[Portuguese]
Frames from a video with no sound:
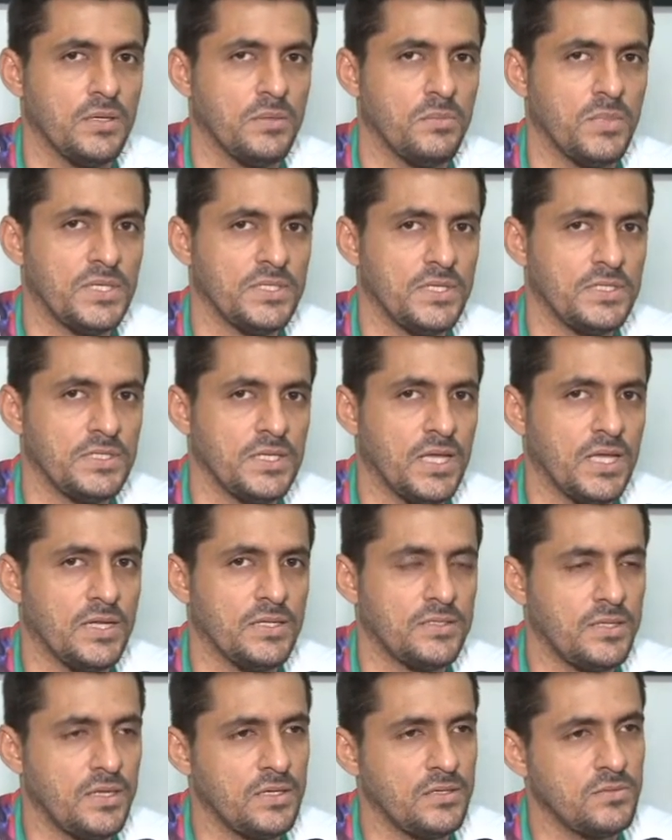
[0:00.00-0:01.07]
Mas assim, ela
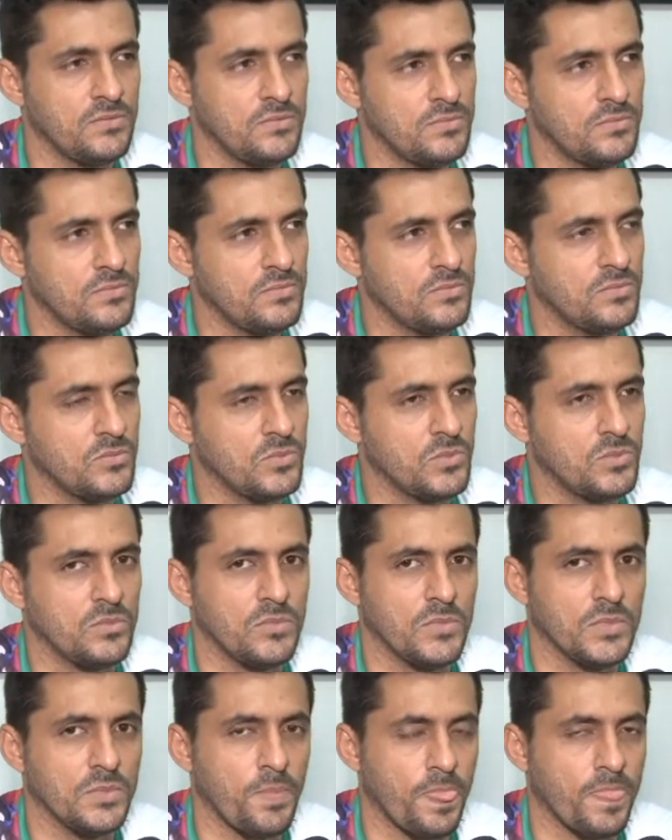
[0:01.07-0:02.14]
tem um.